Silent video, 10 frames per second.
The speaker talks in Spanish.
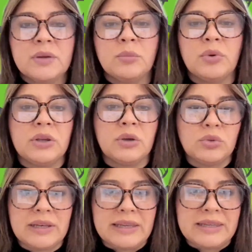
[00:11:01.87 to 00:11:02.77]
porque
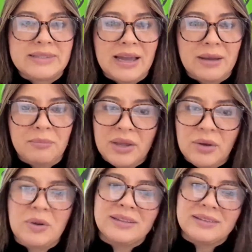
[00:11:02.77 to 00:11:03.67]
utiliza
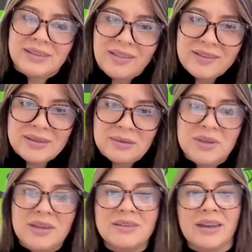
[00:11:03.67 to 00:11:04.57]
menos cantidad de
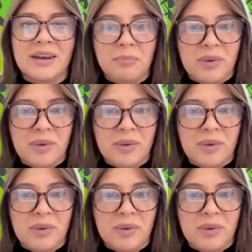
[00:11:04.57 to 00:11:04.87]
semilla